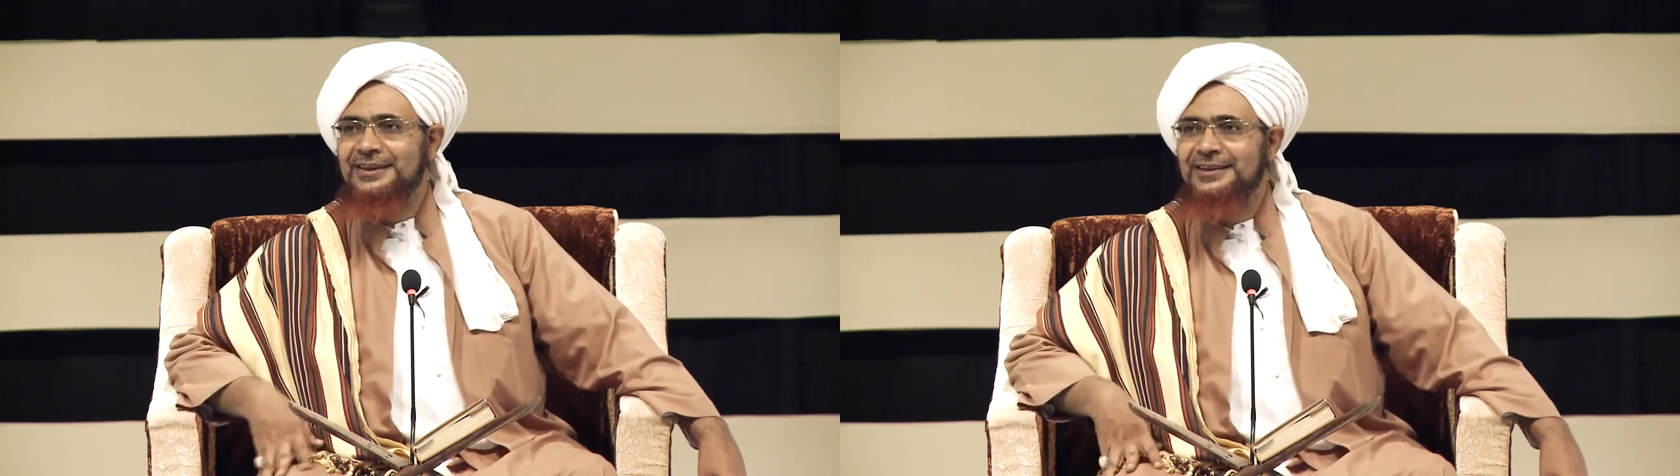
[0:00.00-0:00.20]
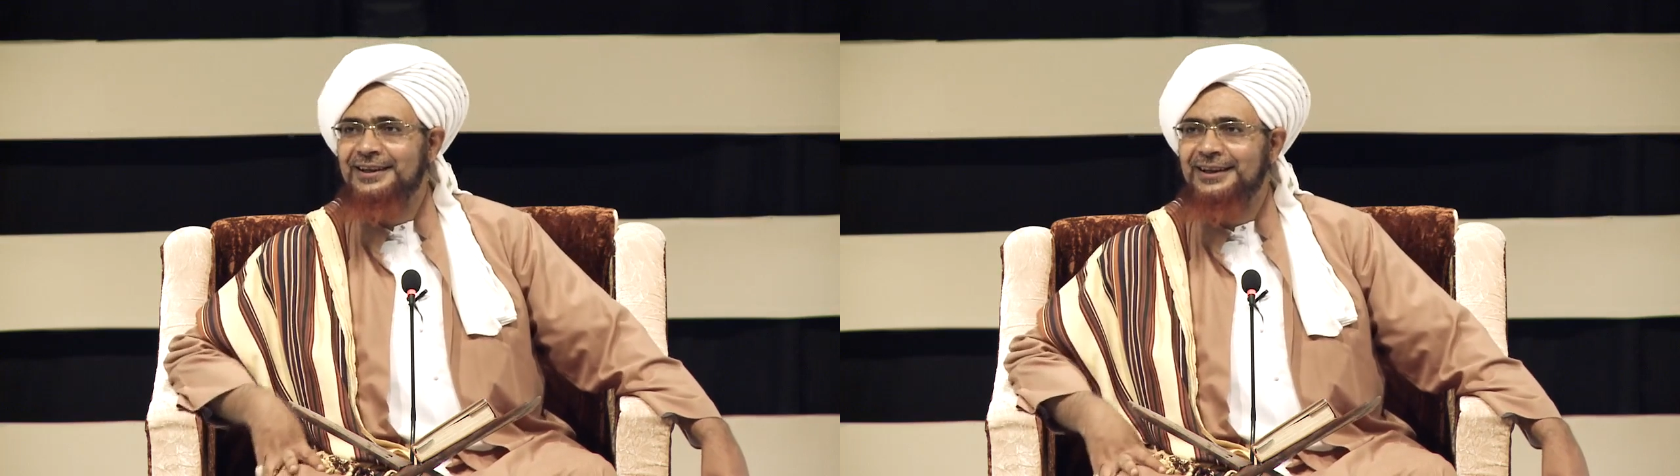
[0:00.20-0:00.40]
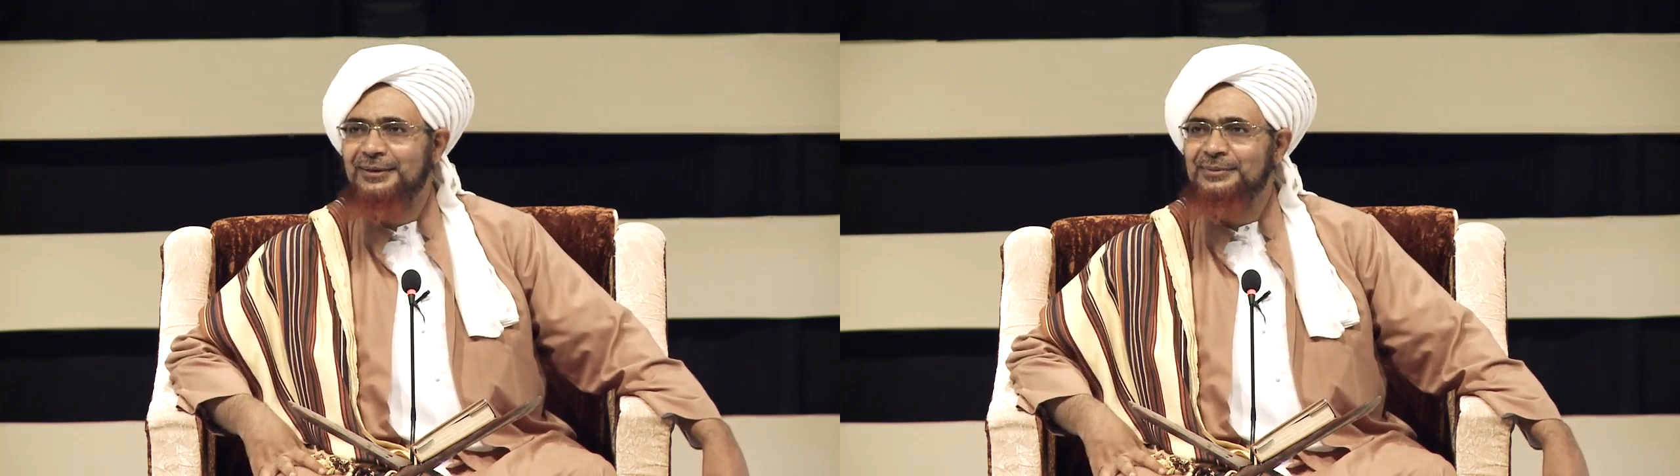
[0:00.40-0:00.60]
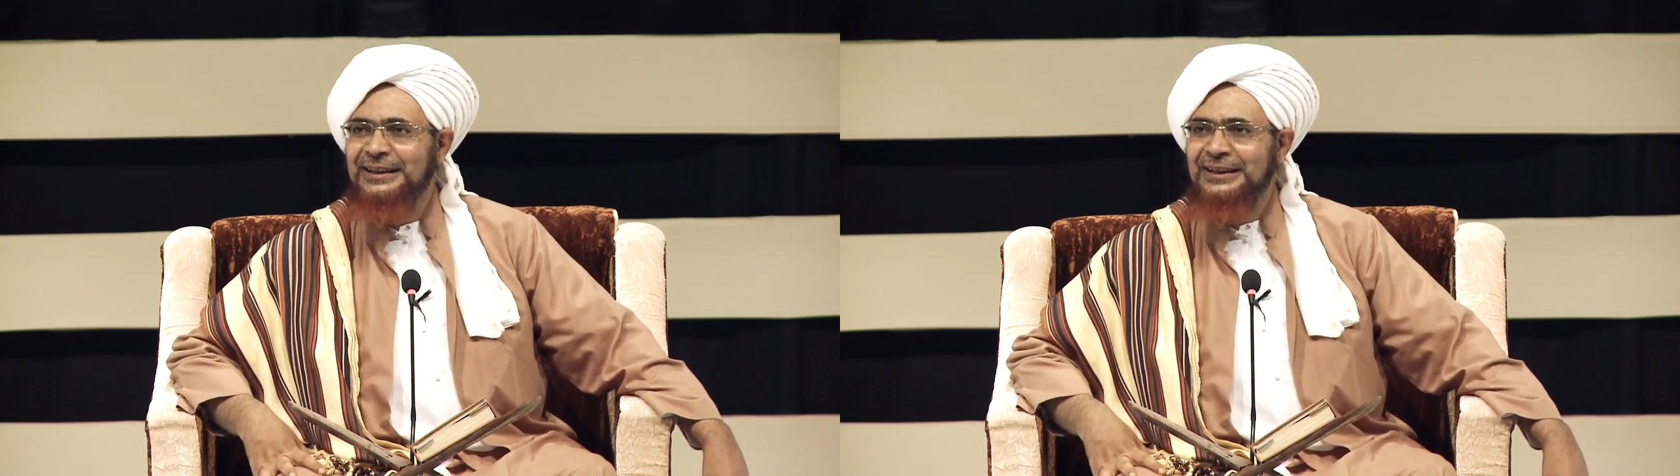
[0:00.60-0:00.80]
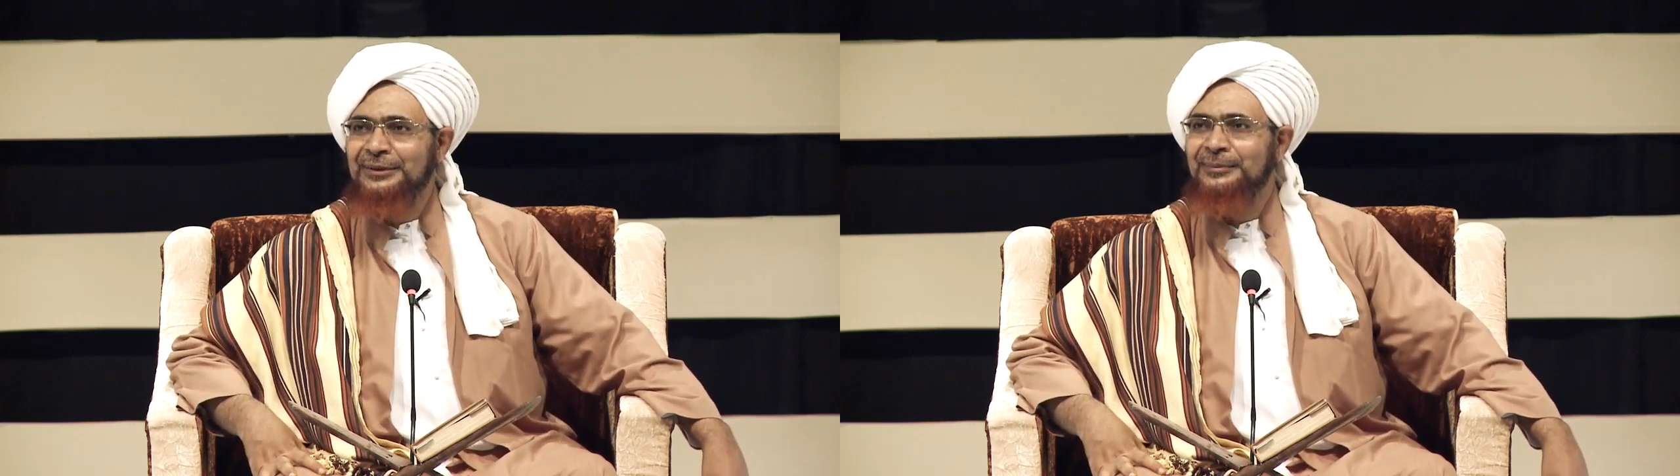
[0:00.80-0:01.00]
ذلك
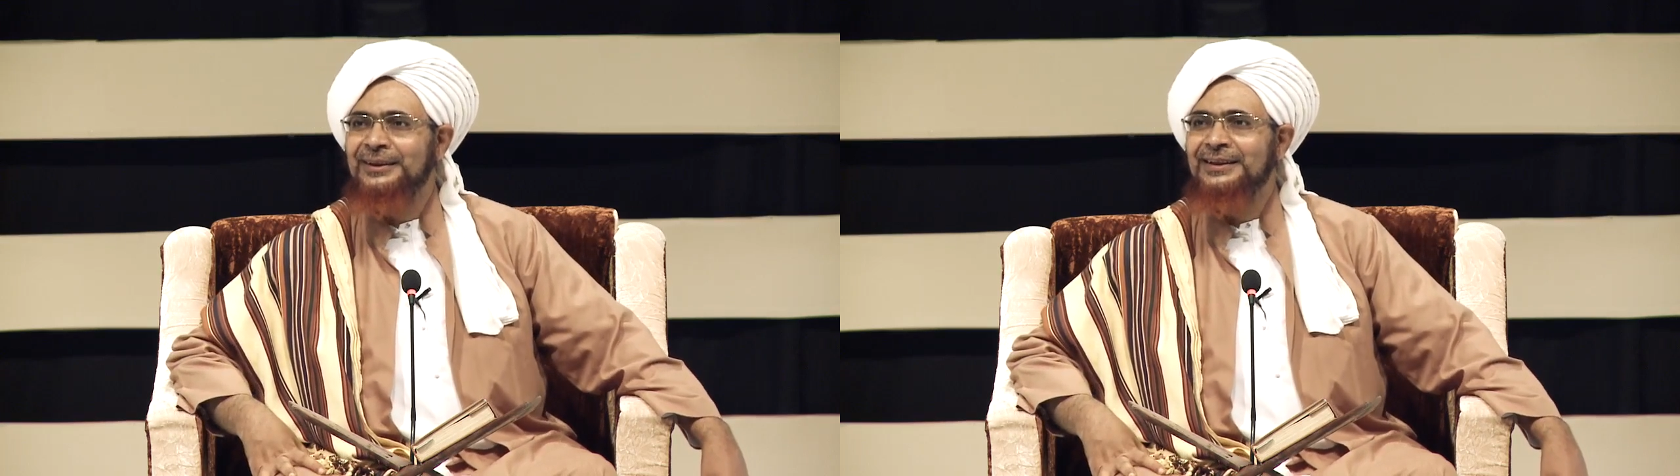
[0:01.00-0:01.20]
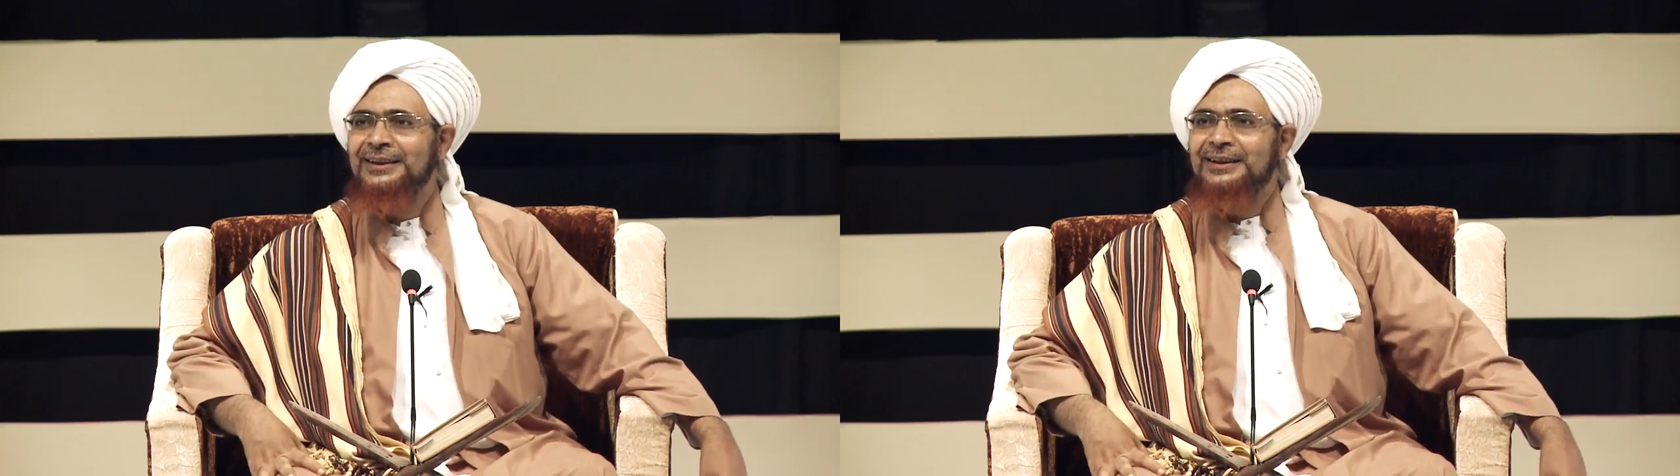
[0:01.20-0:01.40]
بنعمة